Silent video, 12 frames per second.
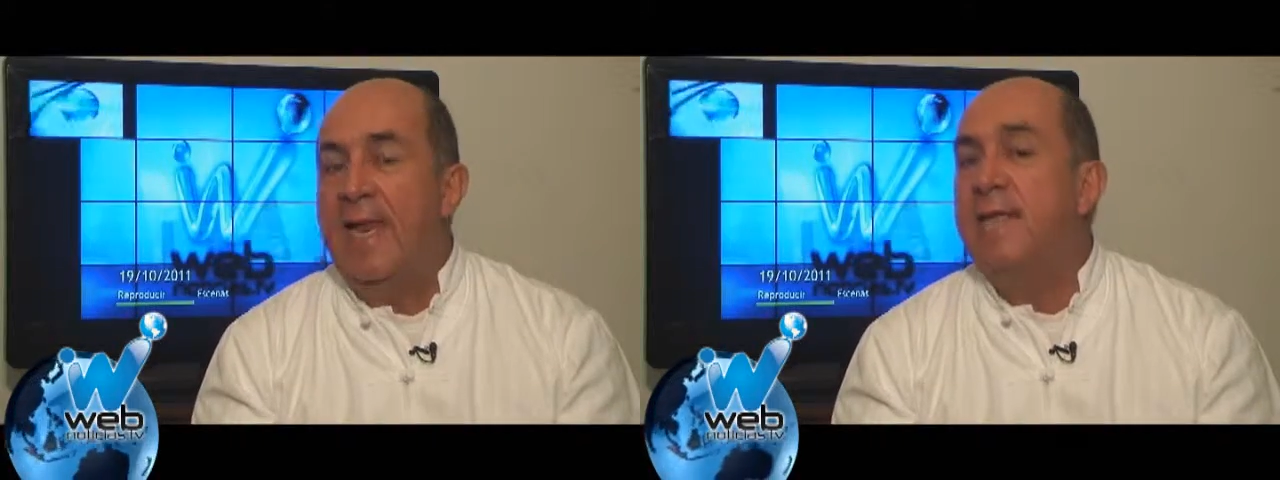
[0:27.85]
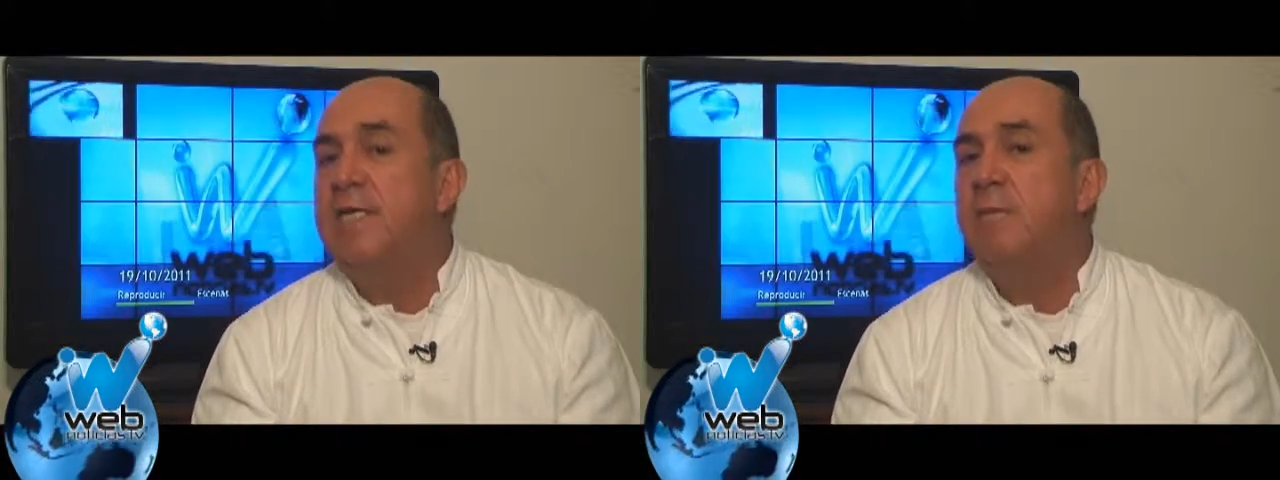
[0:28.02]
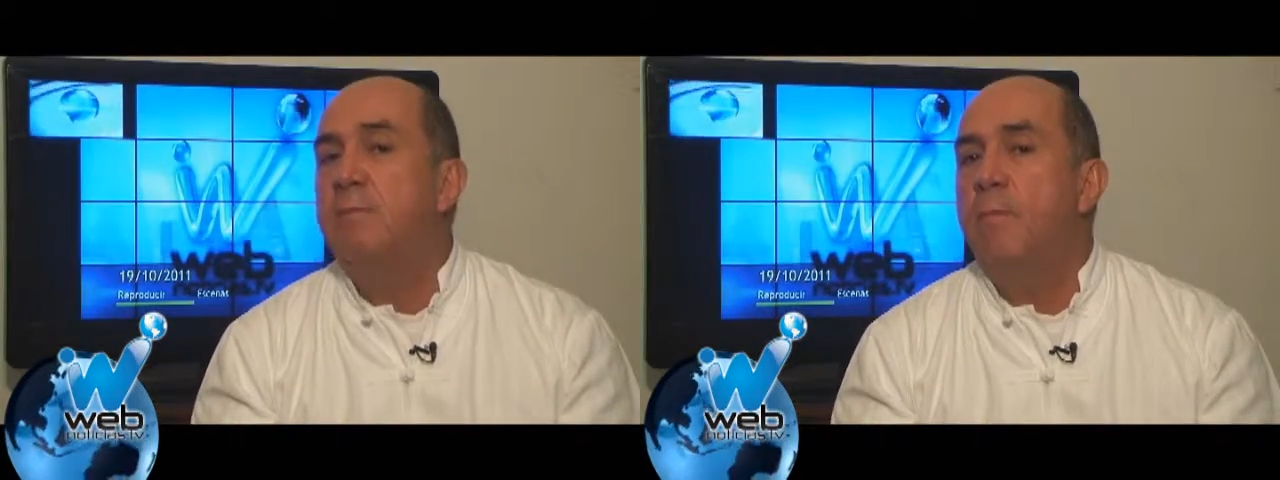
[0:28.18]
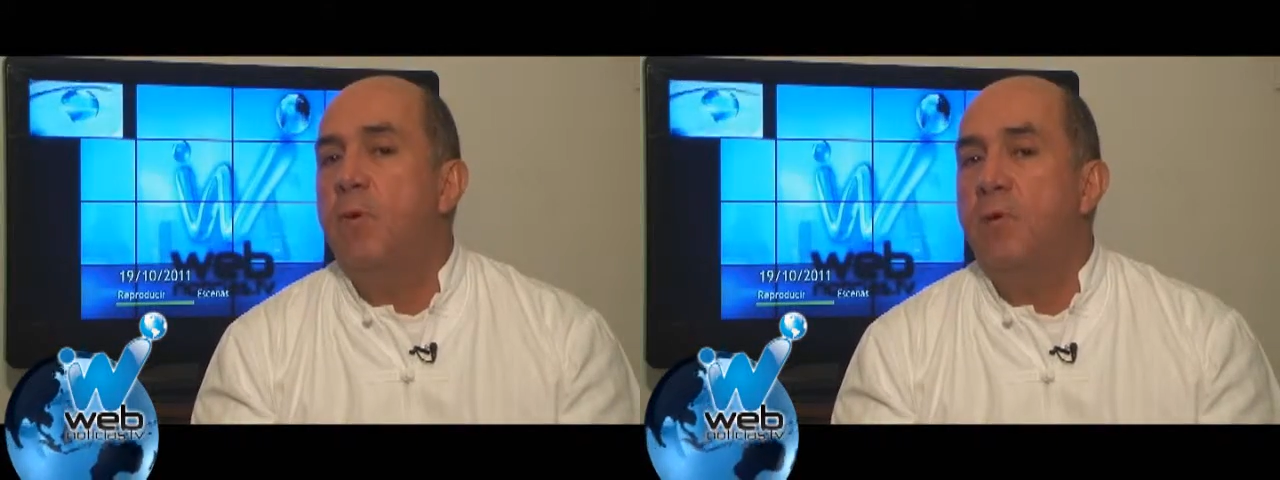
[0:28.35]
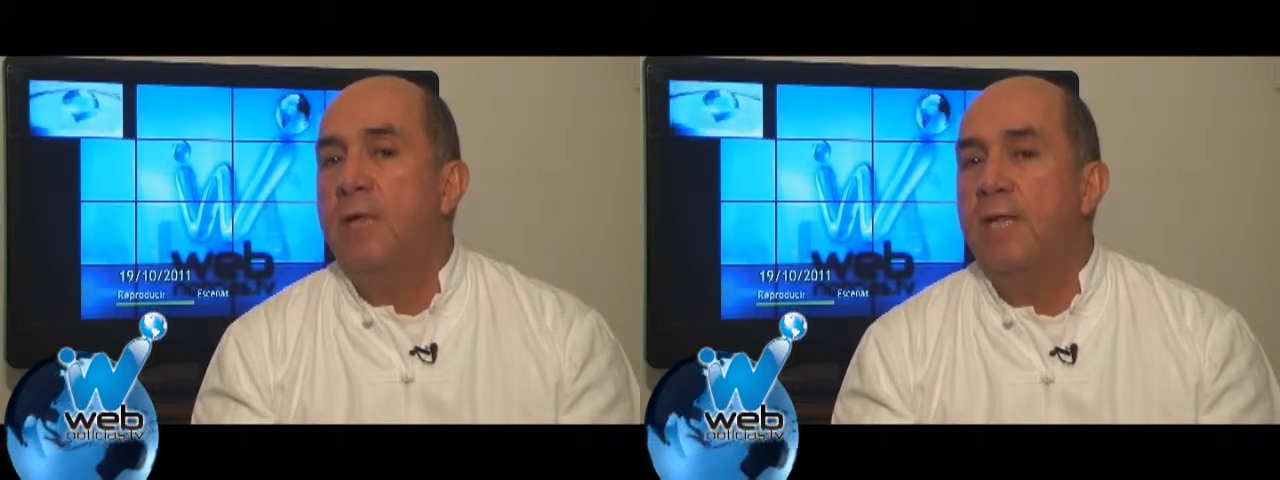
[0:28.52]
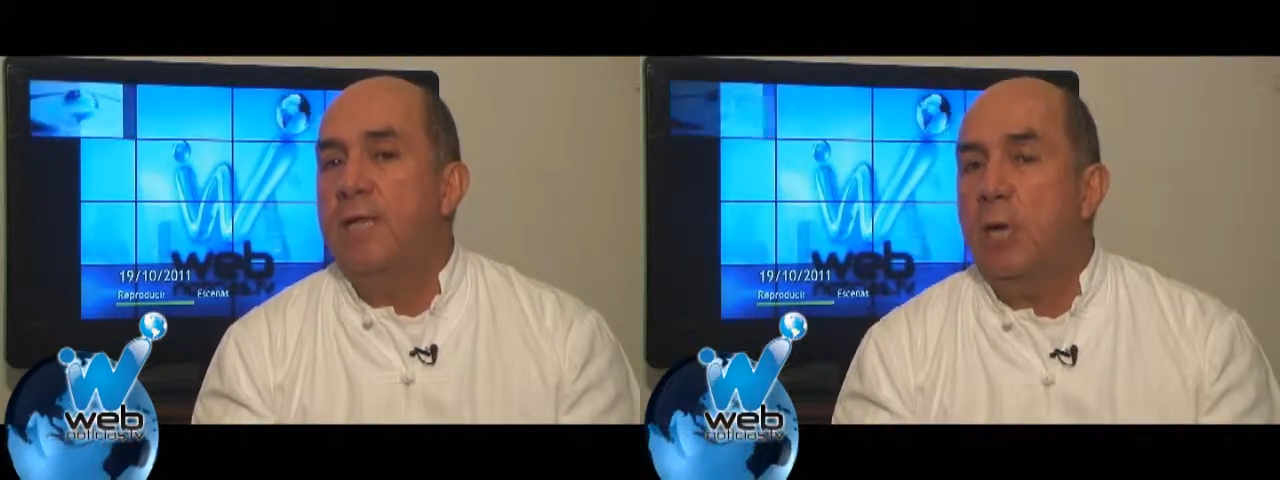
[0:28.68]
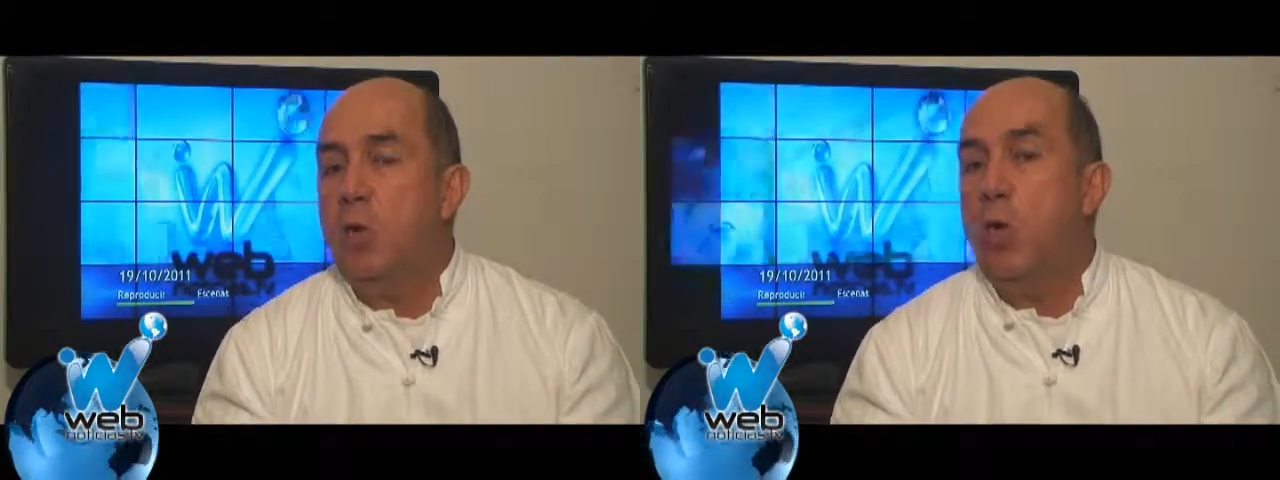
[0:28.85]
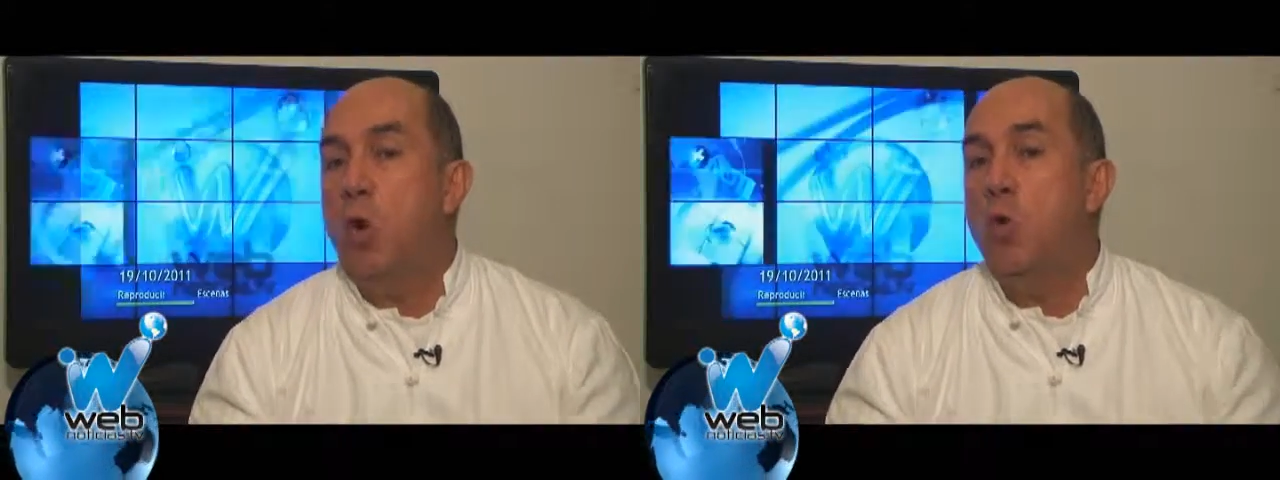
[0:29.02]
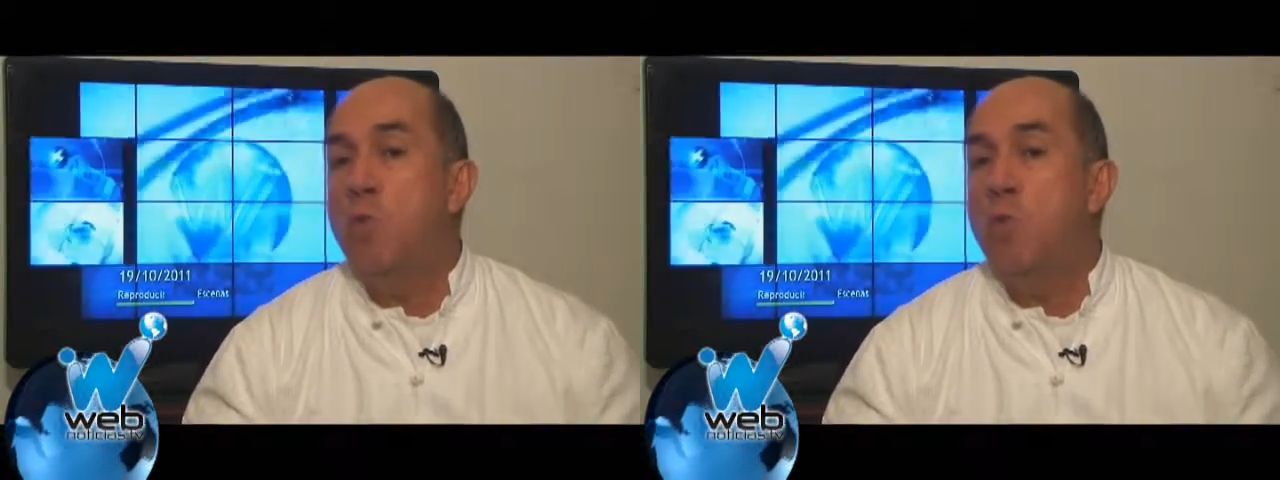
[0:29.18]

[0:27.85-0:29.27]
es importante con